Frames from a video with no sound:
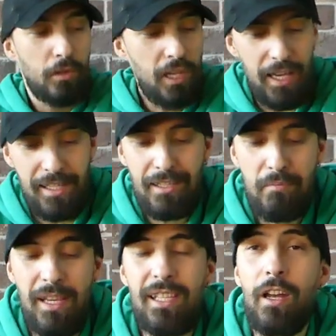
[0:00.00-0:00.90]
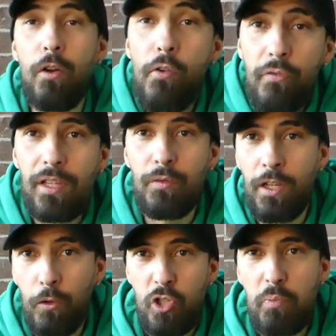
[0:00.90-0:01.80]
Da ist die Messe eröffnet
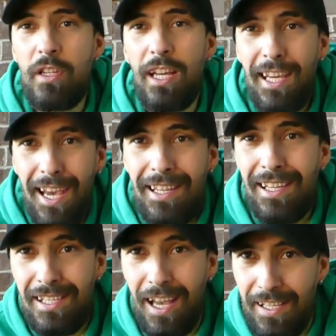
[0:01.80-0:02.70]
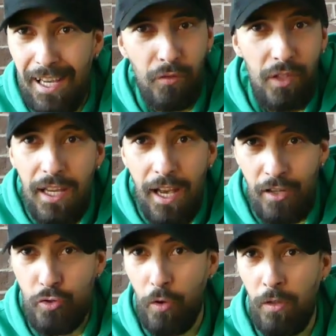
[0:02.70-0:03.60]
wieder. Und ich bin ja jedes Jahr, seit vier
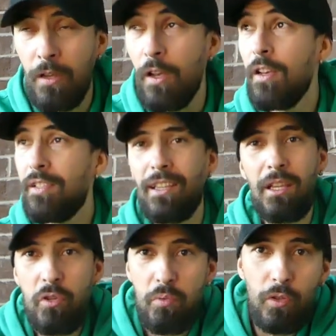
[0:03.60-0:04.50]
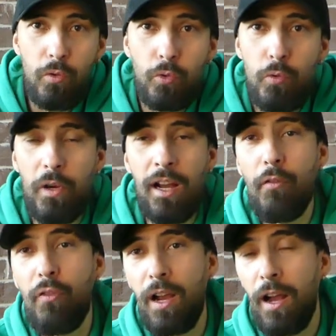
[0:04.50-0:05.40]
Jahren schon, seitdem ich mit YouTube
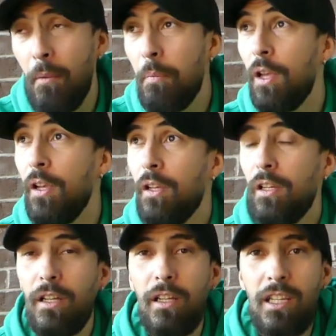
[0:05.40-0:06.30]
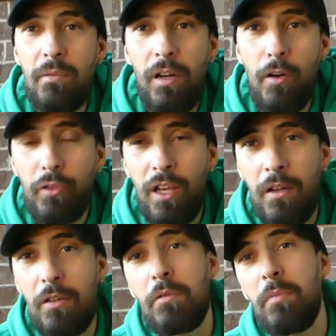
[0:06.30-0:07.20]
angefangen habe, äh, immer auf
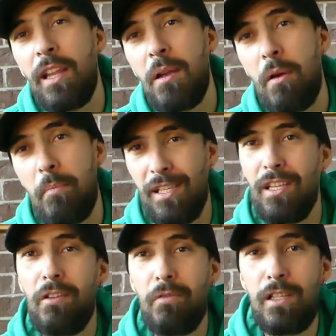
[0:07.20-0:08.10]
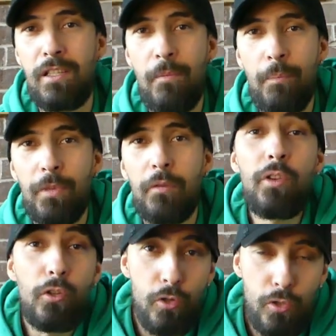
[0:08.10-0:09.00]
der Mannheimer Messe gewesen.
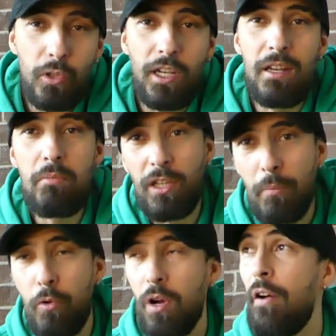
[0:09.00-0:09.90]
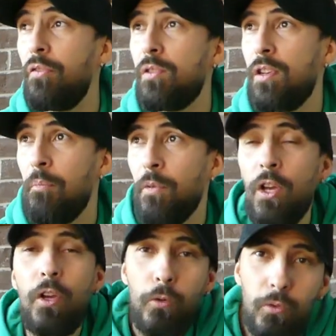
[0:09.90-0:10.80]
Videos zu drehen mit Reprograf zusammen.
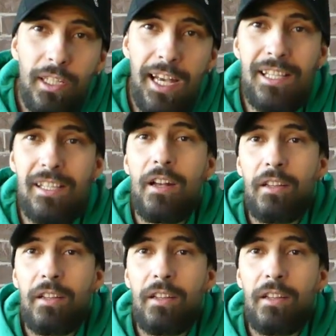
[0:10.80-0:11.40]
Und jetzt,